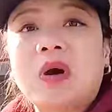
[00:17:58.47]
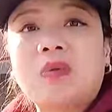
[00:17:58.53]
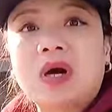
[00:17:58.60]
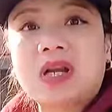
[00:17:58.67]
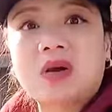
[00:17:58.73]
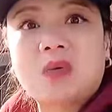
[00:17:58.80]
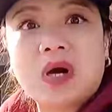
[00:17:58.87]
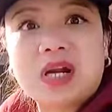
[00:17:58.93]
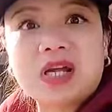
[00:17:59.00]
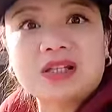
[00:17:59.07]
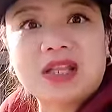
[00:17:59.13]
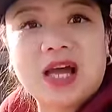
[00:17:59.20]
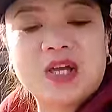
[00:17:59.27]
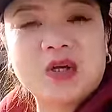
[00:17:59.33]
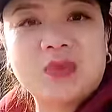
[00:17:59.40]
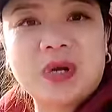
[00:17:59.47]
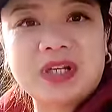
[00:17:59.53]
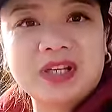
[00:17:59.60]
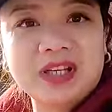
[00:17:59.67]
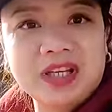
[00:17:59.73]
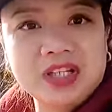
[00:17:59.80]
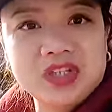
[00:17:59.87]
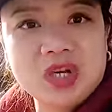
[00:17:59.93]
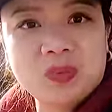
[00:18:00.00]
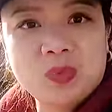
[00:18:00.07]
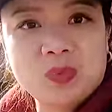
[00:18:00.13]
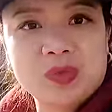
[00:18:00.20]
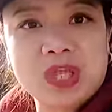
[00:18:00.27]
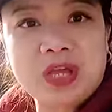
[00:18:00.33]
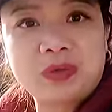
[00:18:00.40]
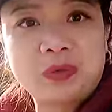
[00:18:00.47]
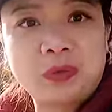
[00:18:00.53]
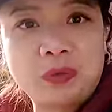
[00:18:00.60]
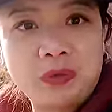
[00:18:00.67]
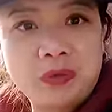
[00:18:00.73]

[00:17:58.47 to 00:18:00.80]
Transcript: magwawara-wara tayo, magni-ninja moves tayo.